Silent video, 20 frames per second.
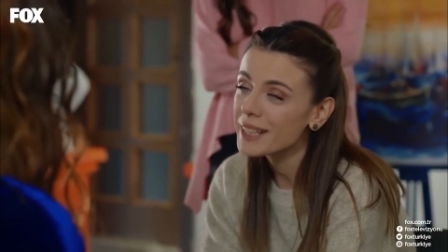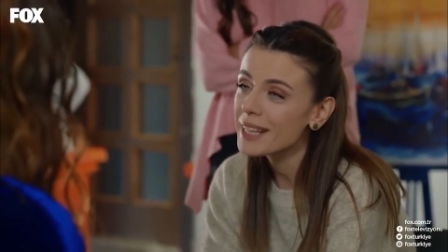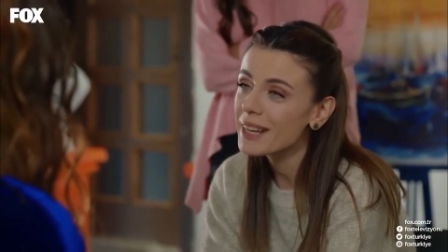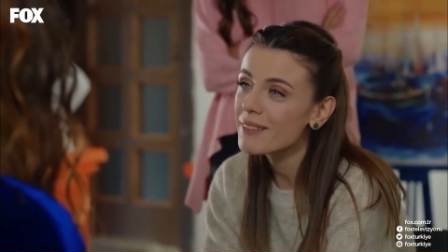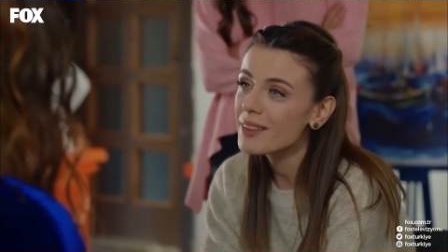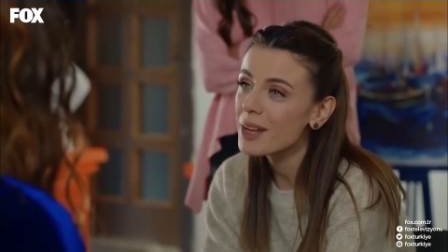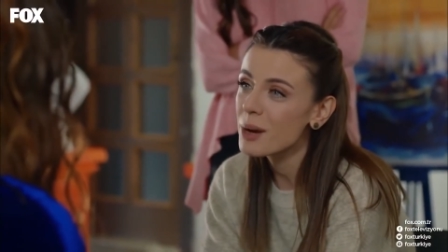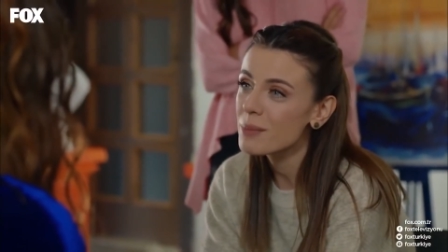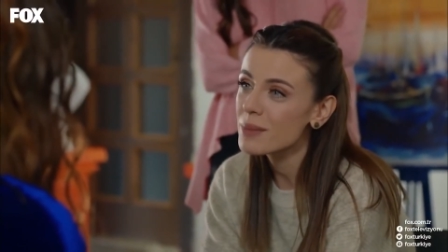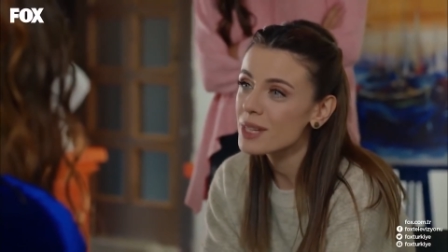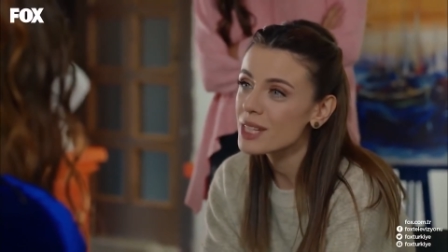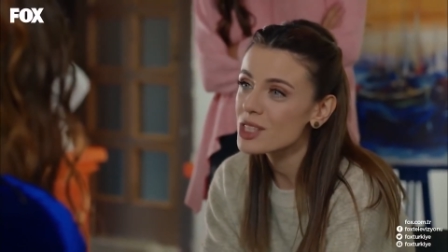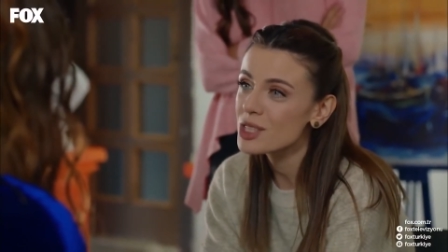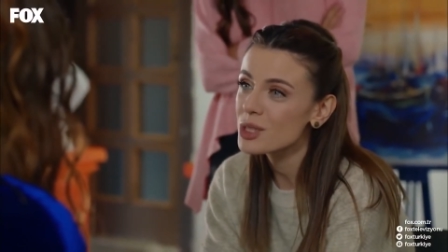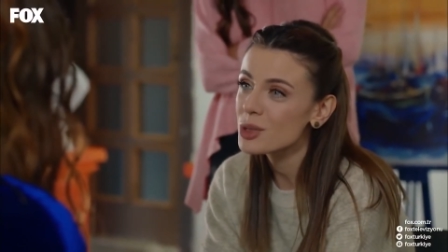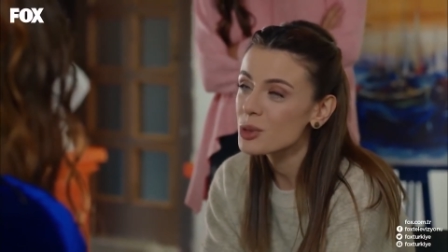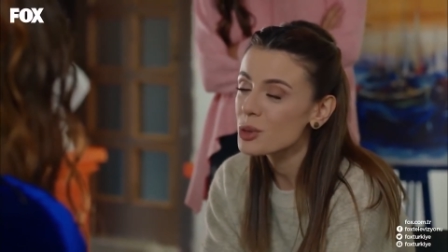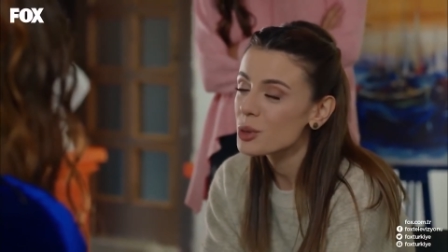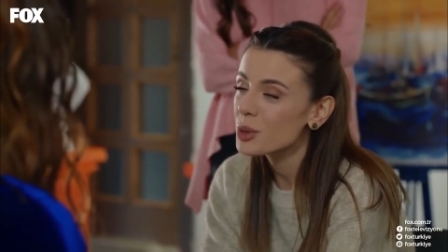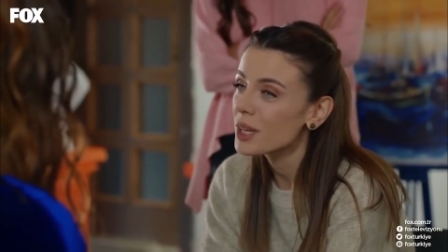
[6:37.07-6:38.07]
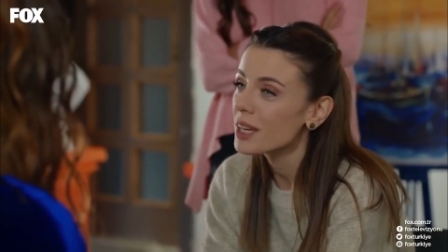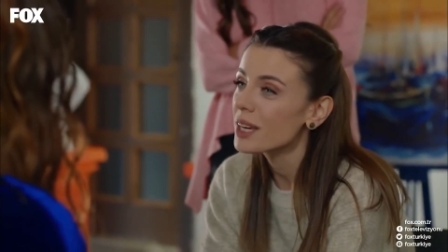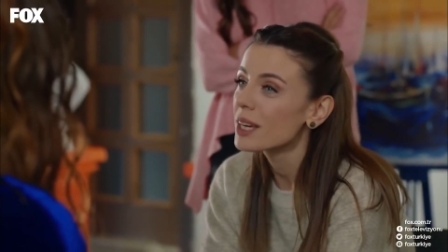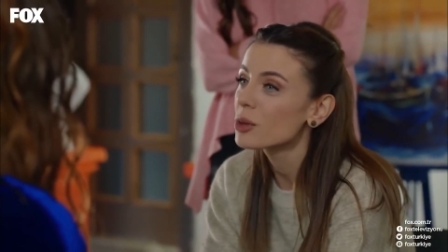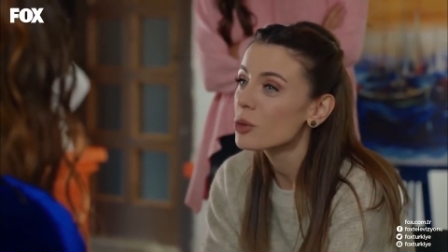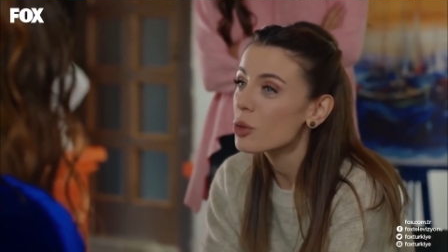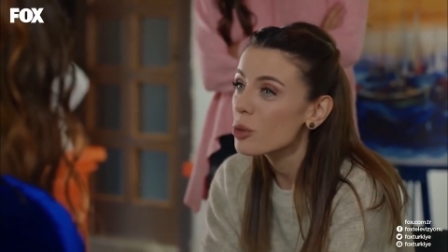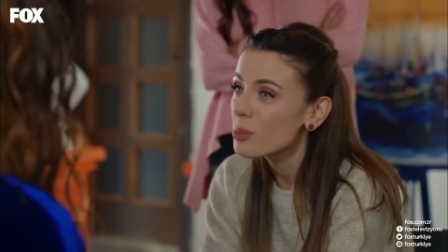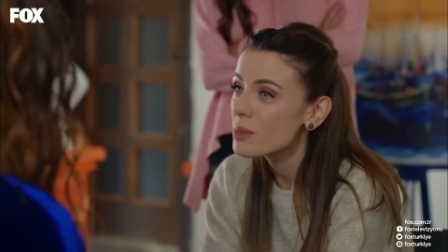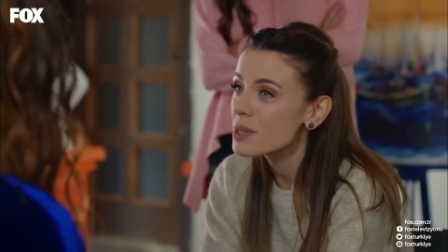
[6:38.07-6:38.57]
ile evlenmek için
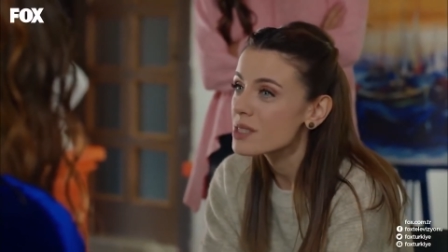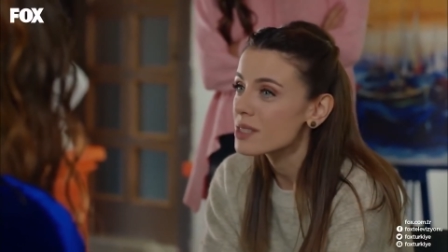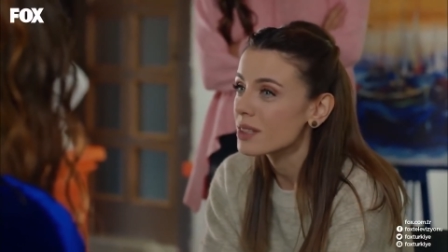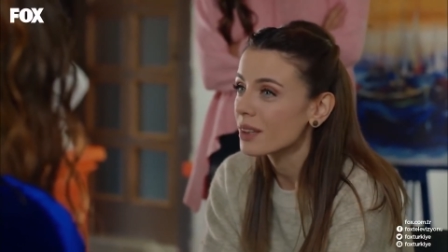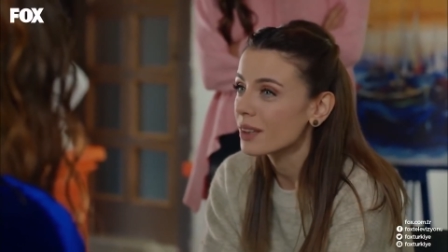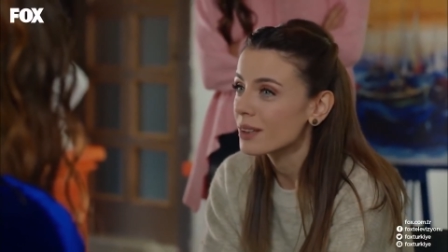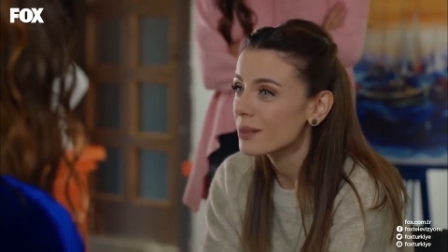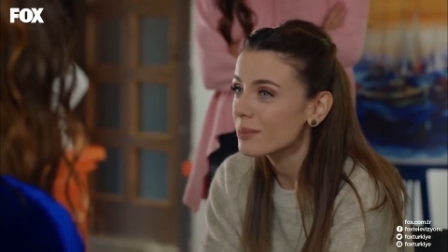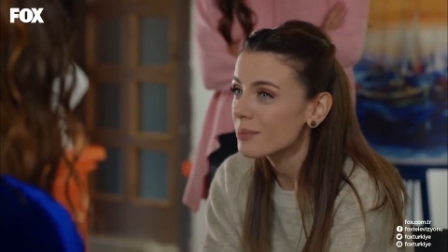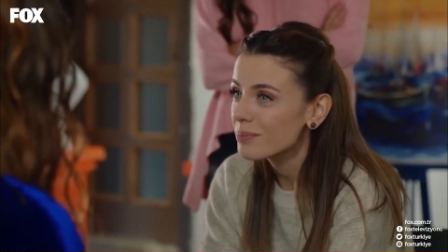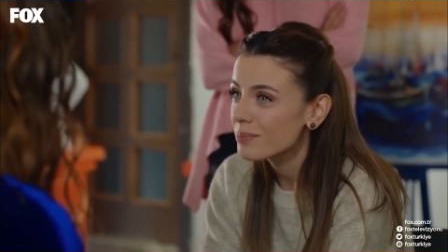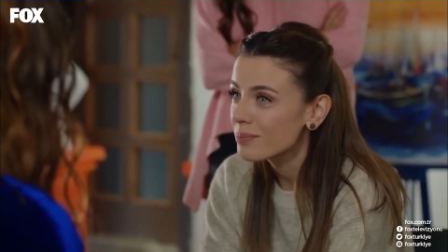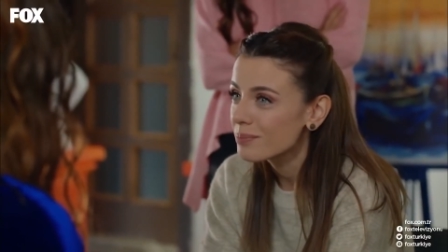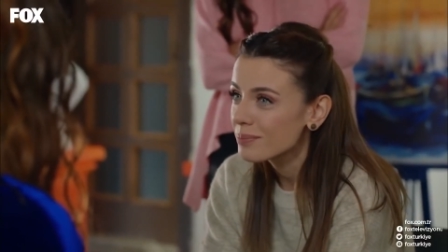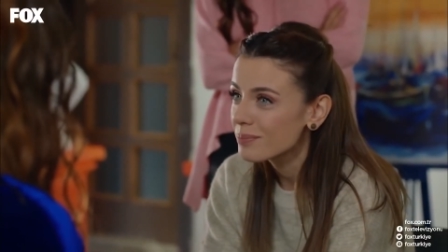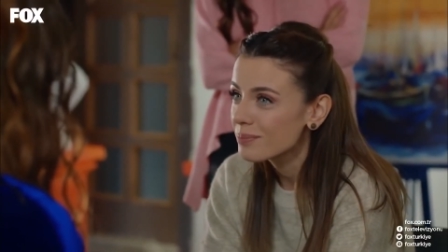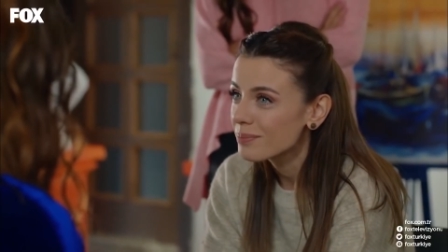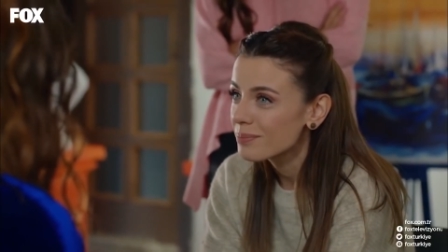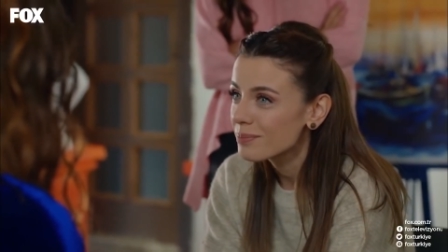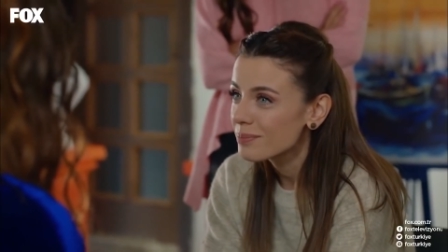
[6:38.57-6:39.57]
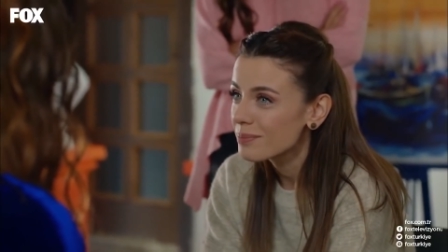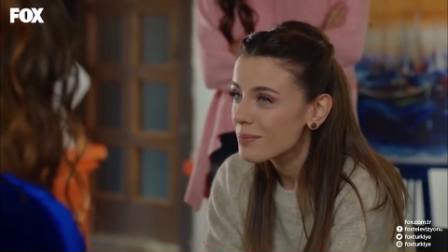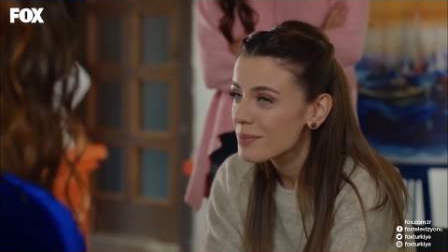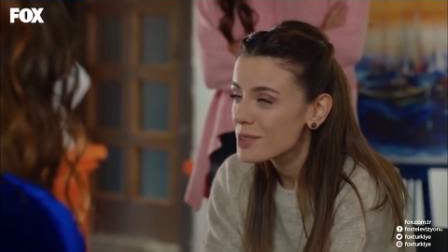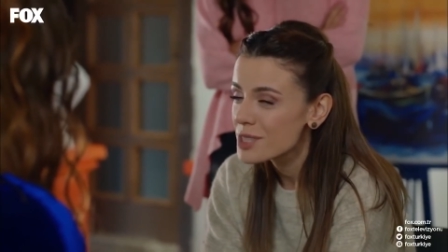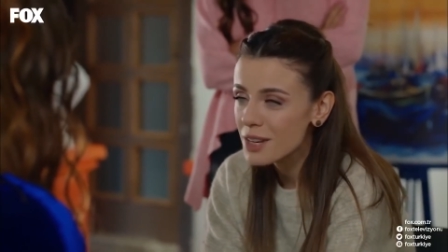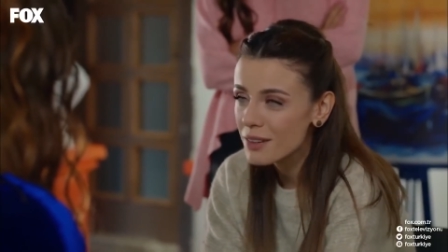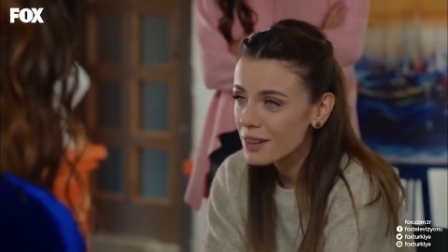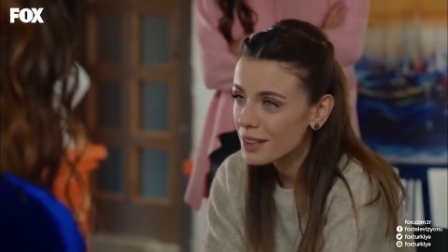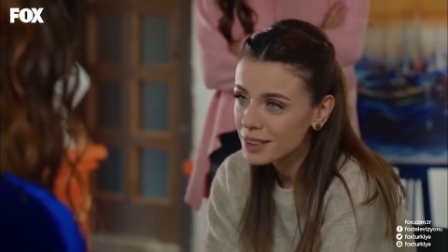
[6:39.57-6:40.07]
Türkiye'ye dönmeseydim
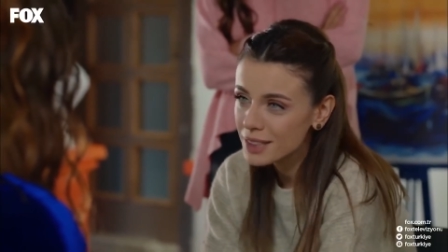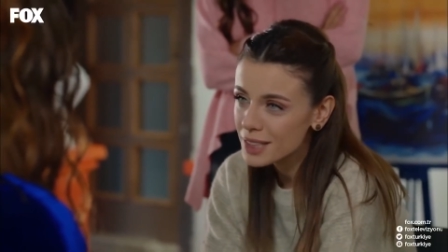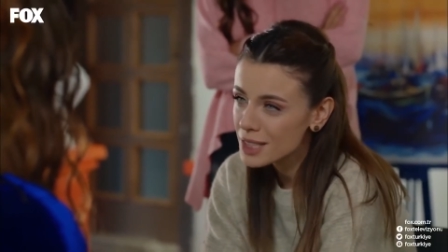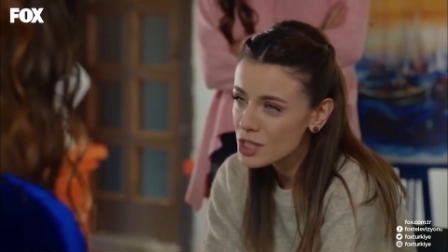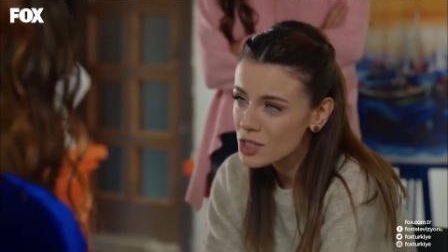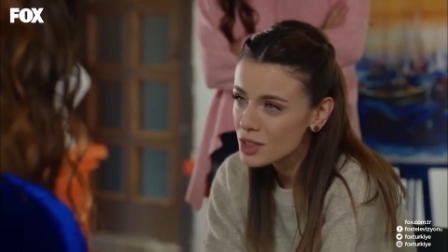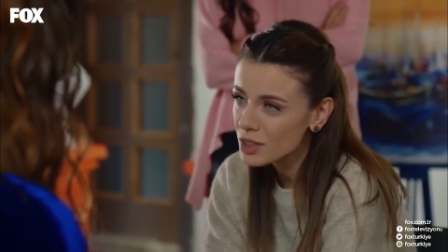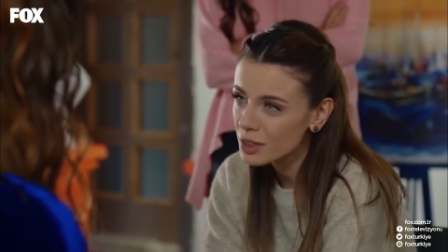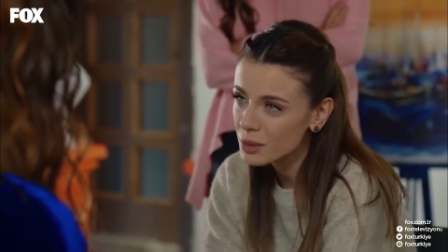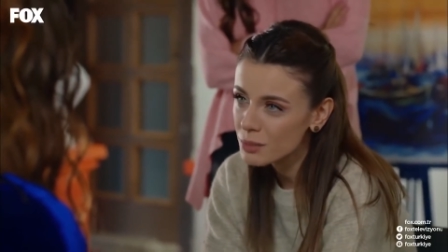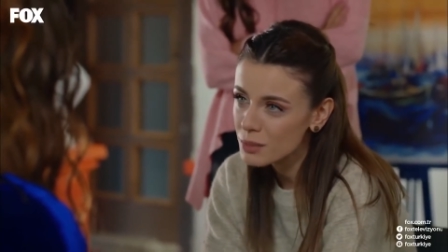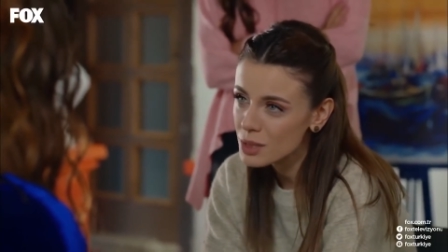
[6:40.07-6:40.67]
Şefkat'i hiç